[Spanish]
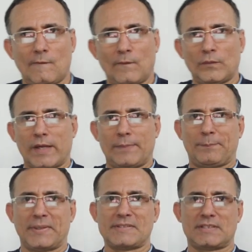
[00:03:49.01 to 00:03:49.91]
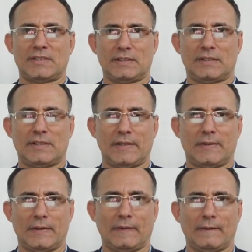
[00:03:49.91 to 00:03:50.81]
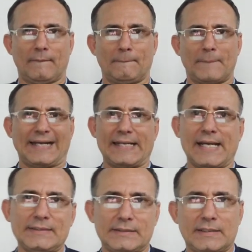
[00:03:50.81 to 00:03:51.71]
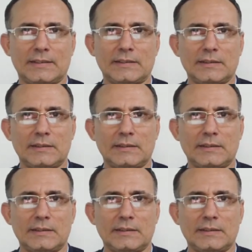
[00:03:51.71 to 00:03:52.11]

una especie de variante